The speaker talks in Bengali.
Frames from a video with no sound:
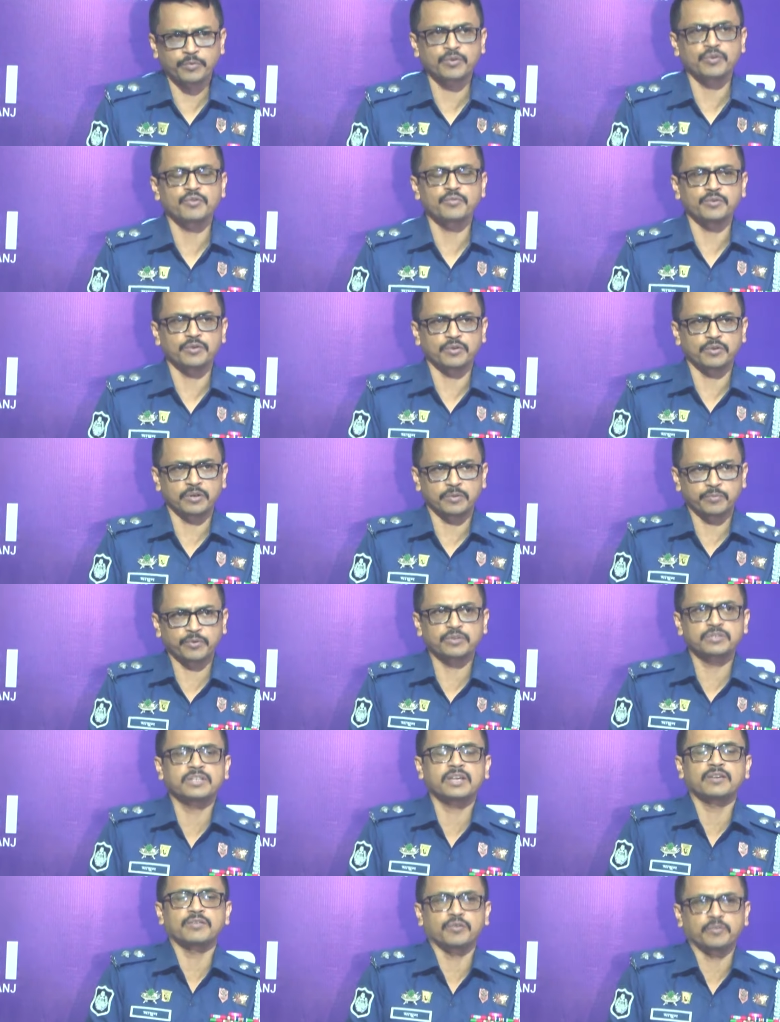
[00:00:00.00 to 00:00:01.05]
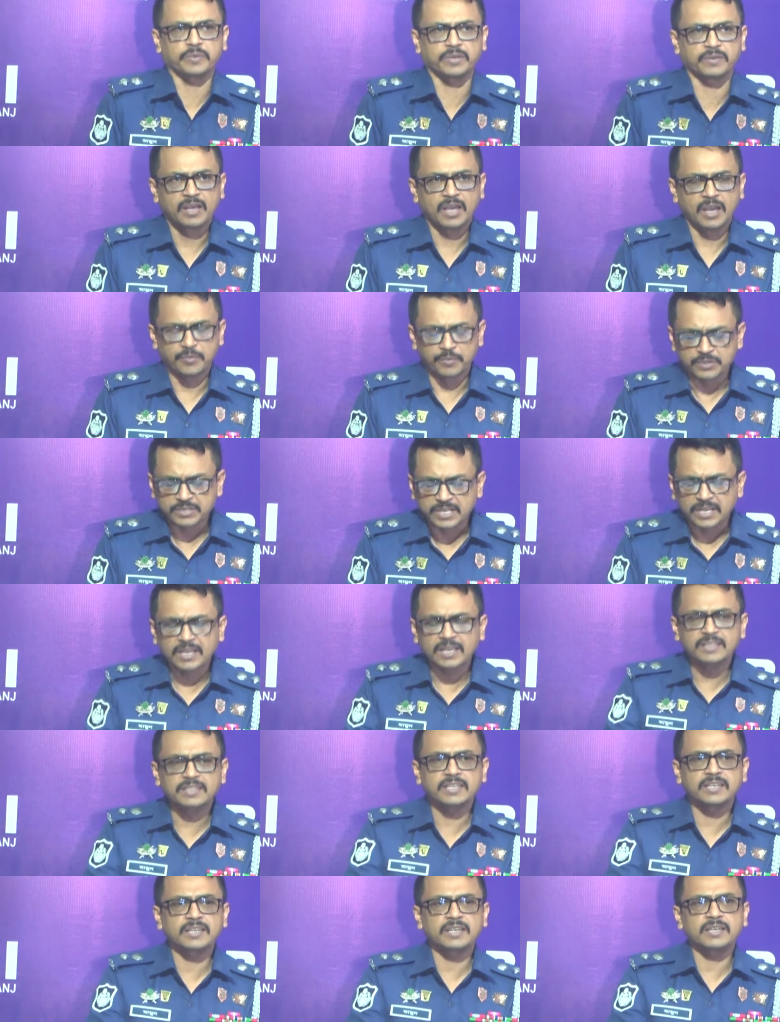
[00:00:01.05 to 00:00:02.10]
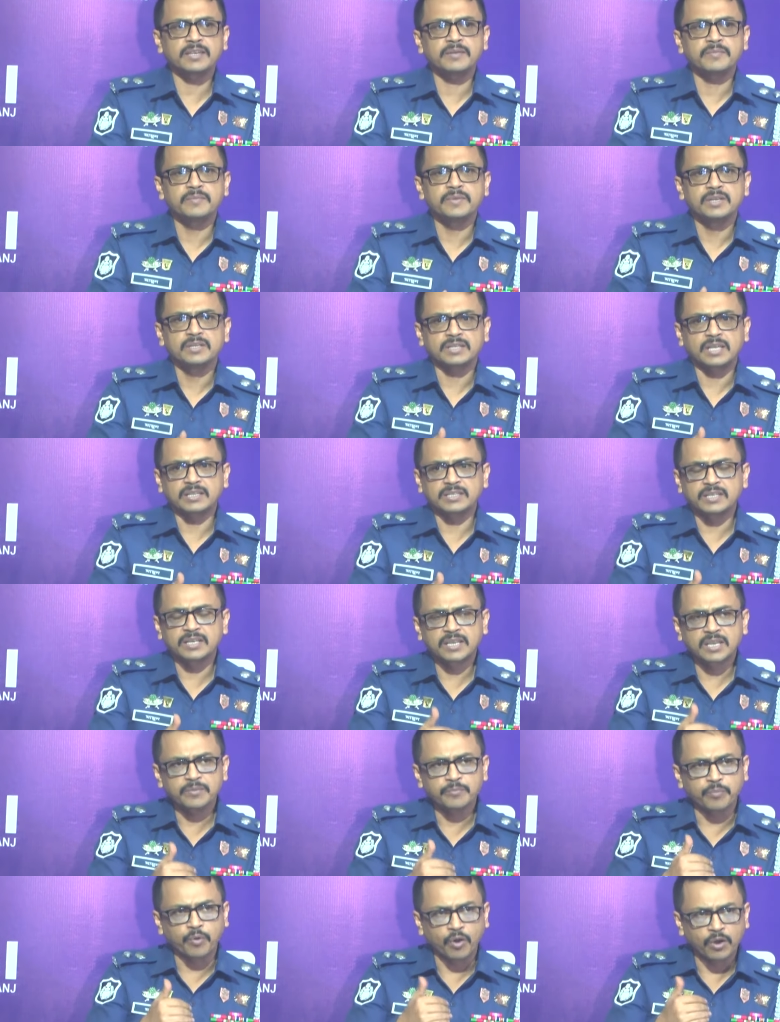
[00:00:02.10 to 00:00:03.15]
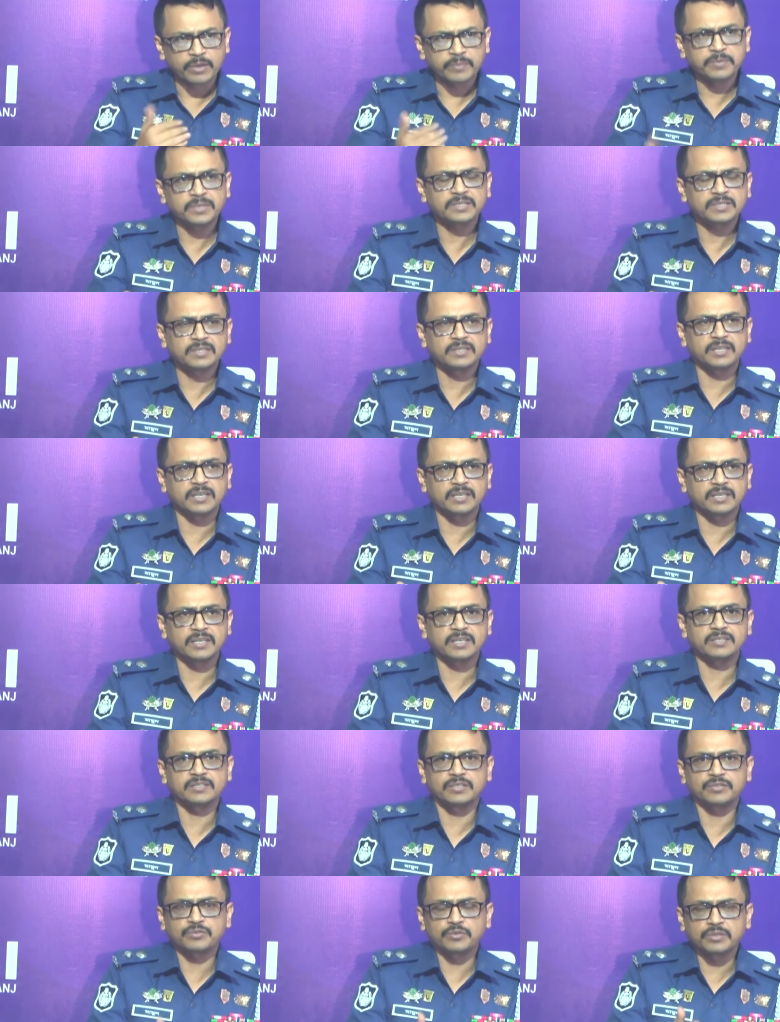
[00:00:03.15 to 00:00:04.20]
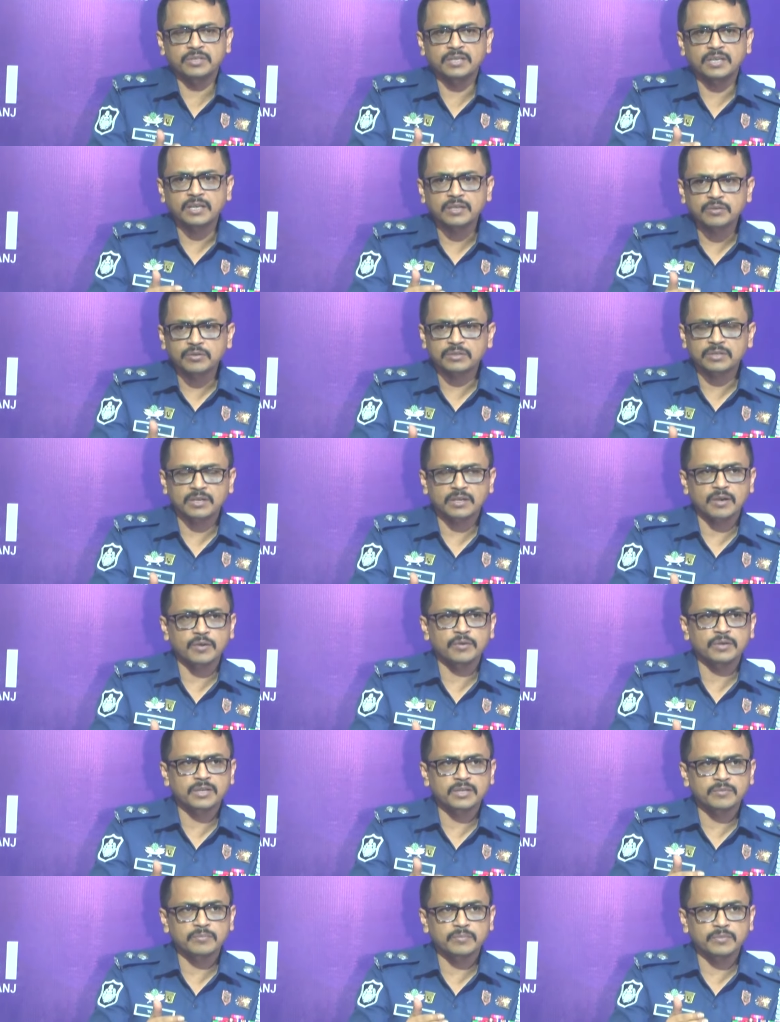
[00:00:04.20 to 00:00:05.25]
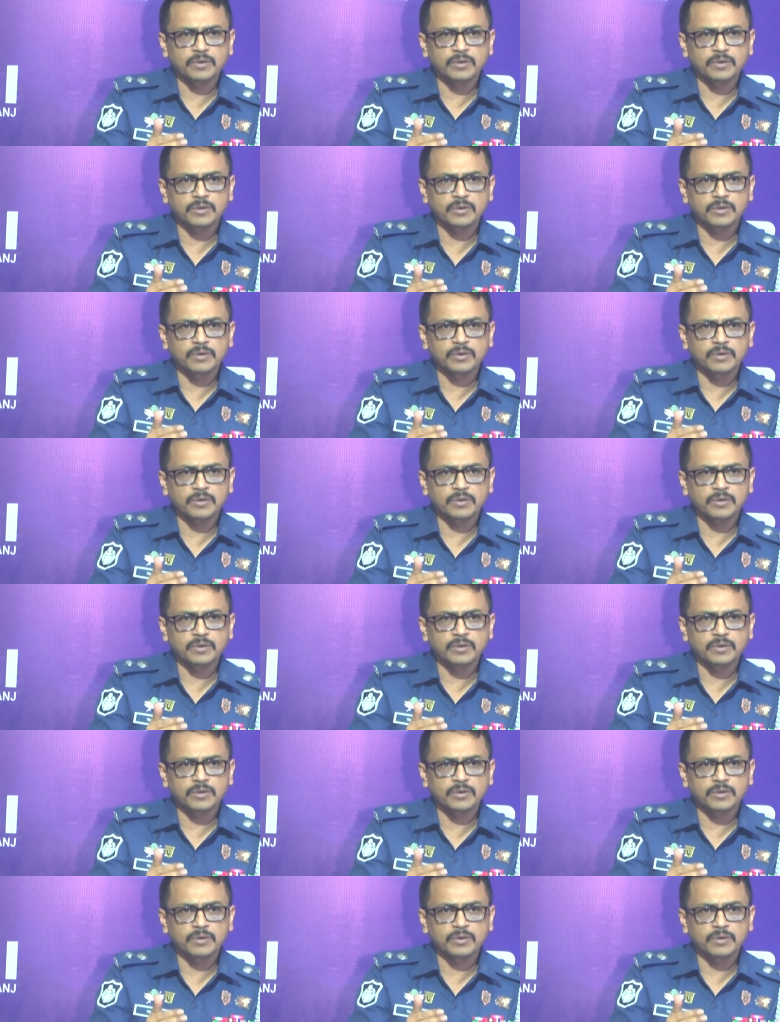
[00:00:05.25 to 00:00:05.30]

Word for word: অপকর্ম করে পর্যায়ক্রমে এবং সেখান থেকে তাদেরকে ভয়ভীতি দেখিয়ে যে যদি এই কথা কাউকে